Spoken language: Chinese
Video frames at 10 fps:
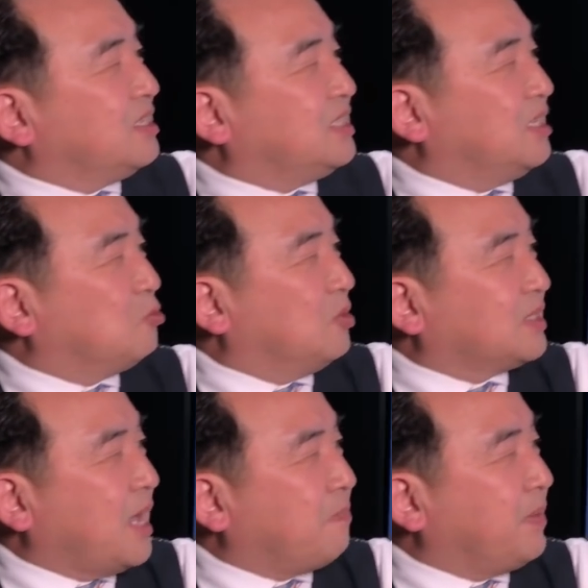结果
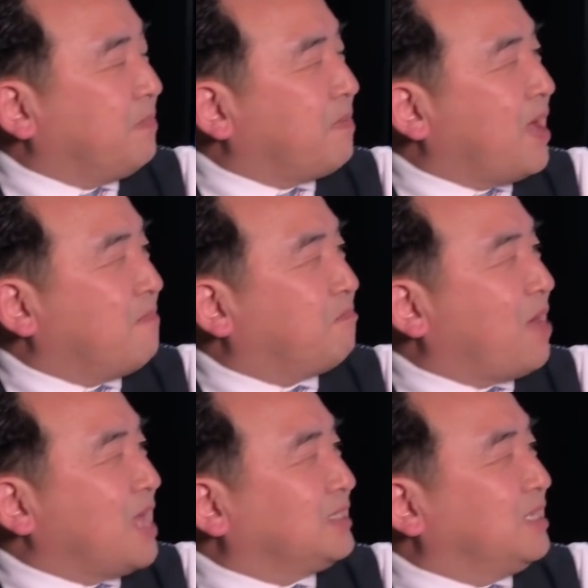他被判
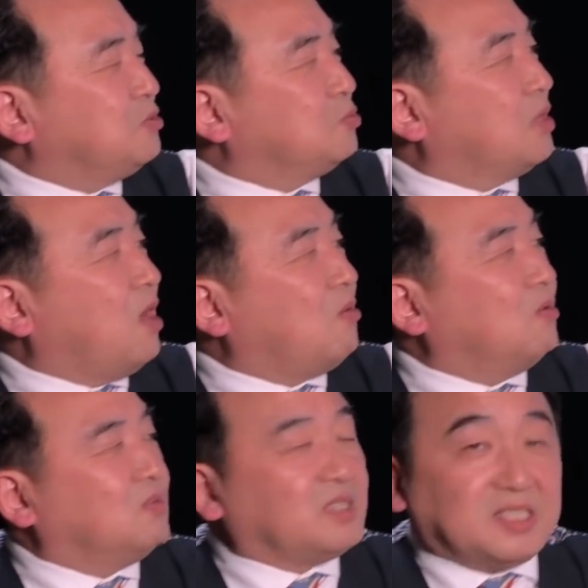八年入牢。
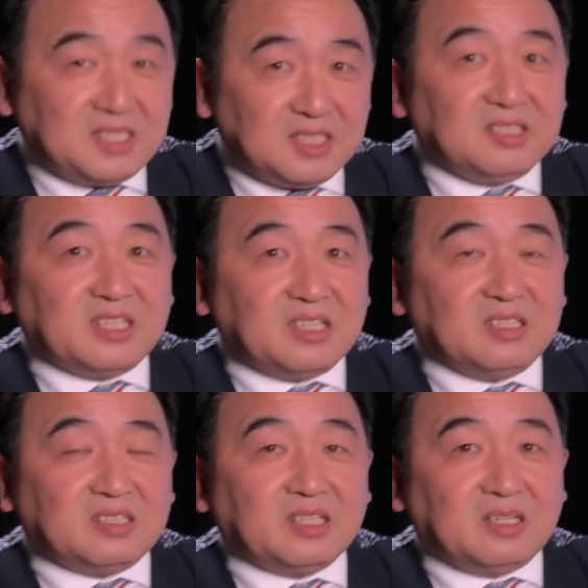这些这
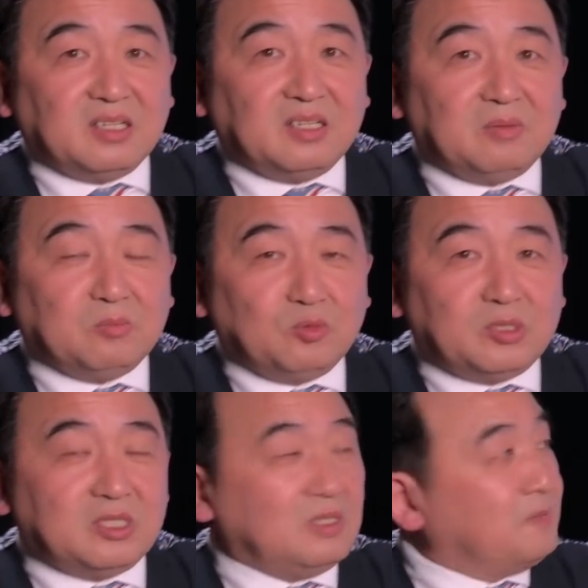个这个牧
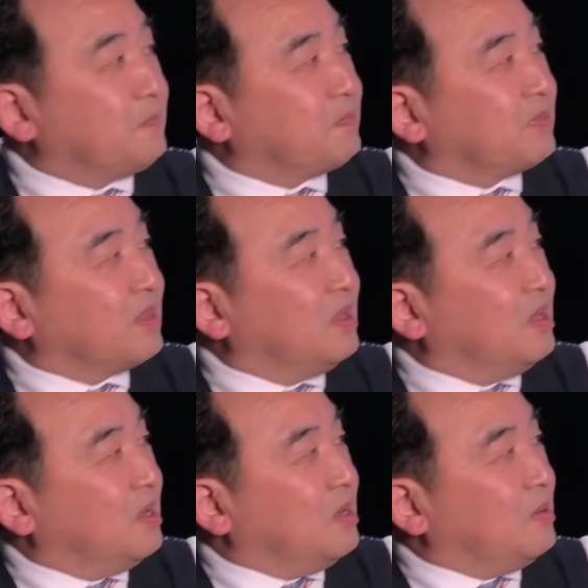师
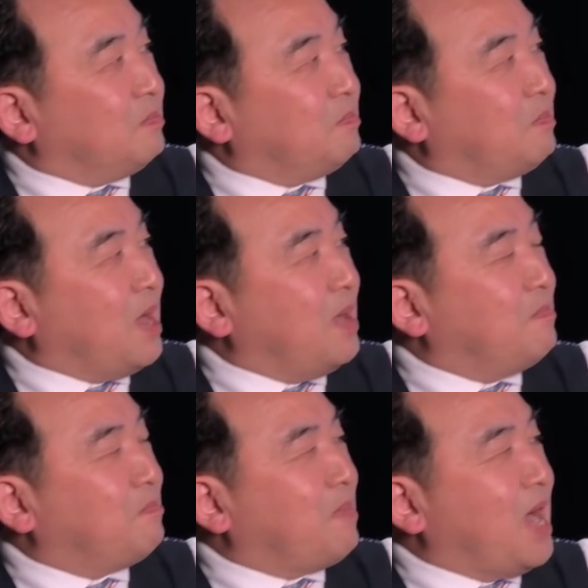
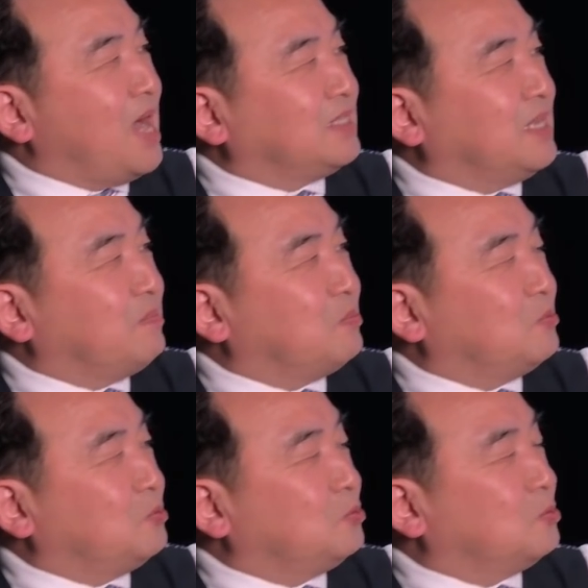判八年
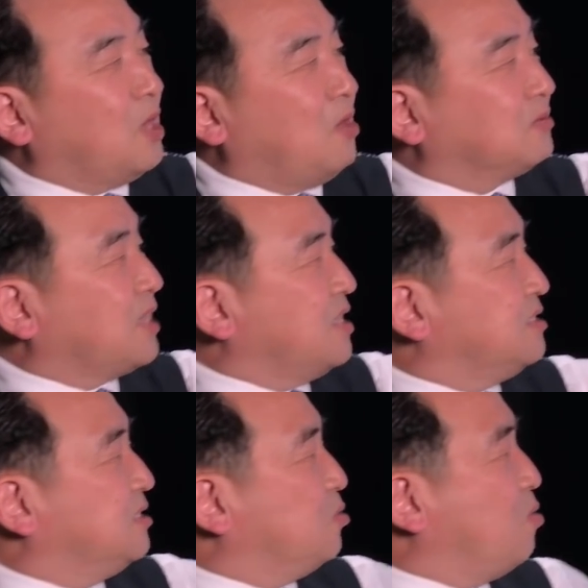入牢，但
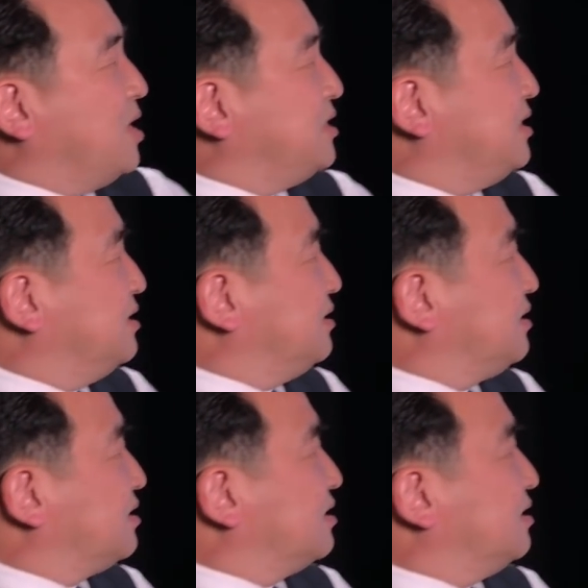是缓刑。
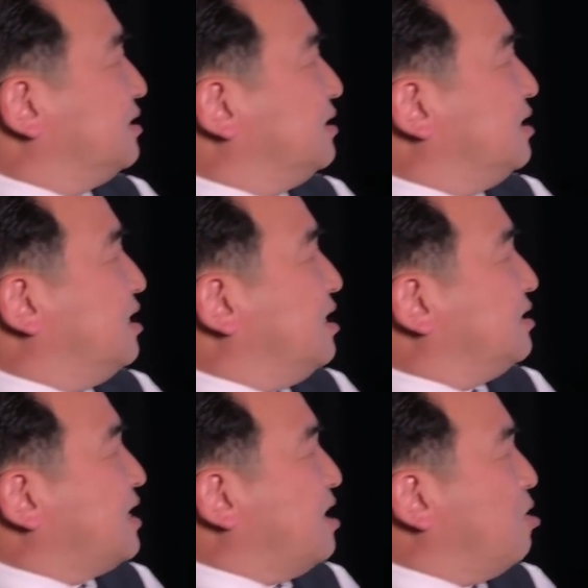
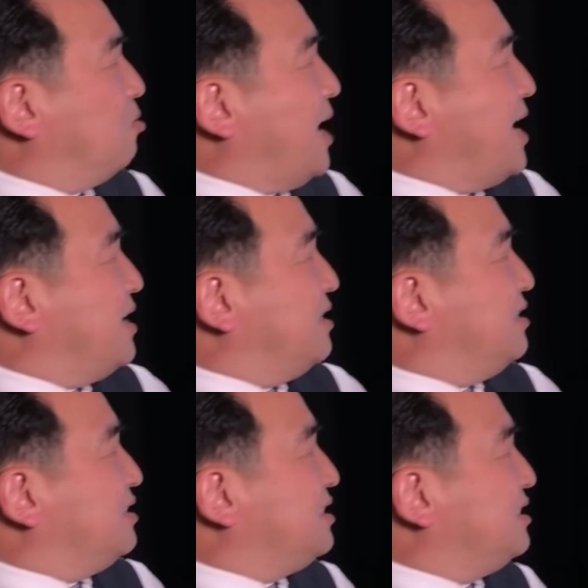但后来
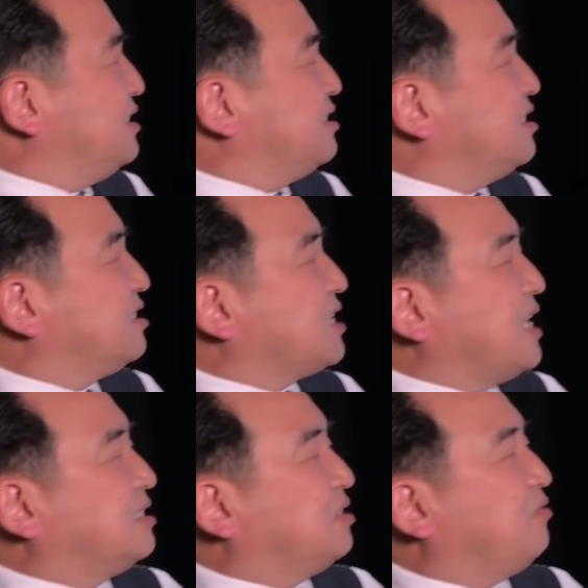希金斯
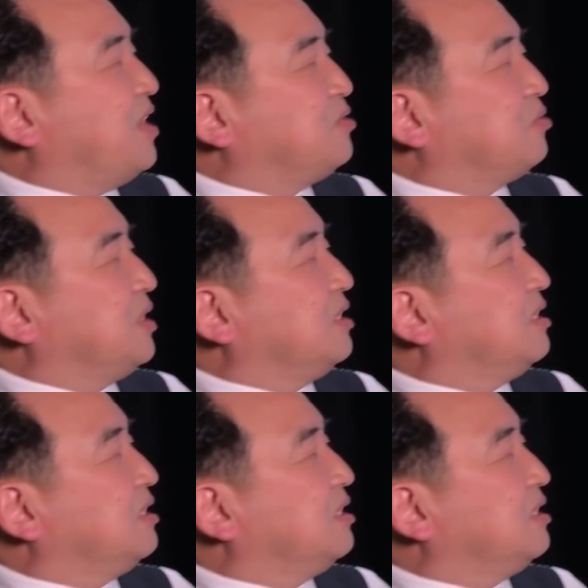再次犯罪，